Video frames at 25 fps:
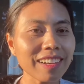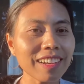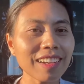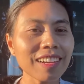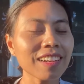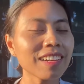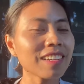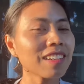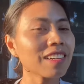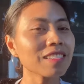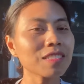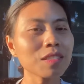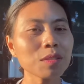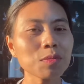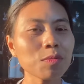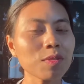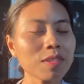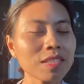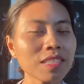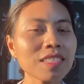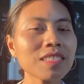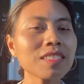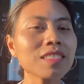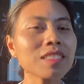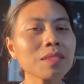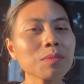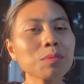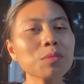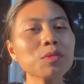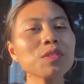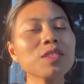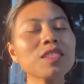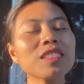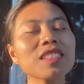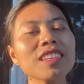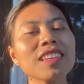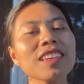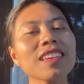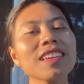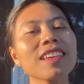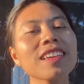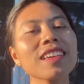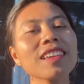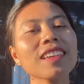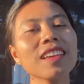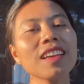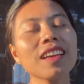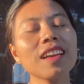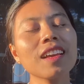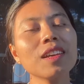uh, semuanya semut
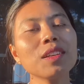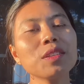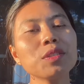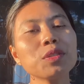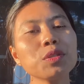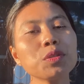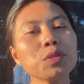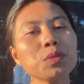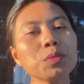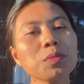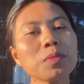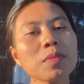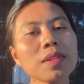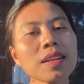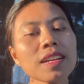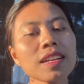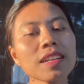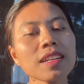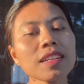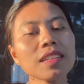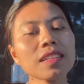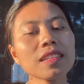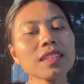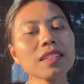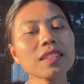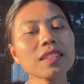sih cuma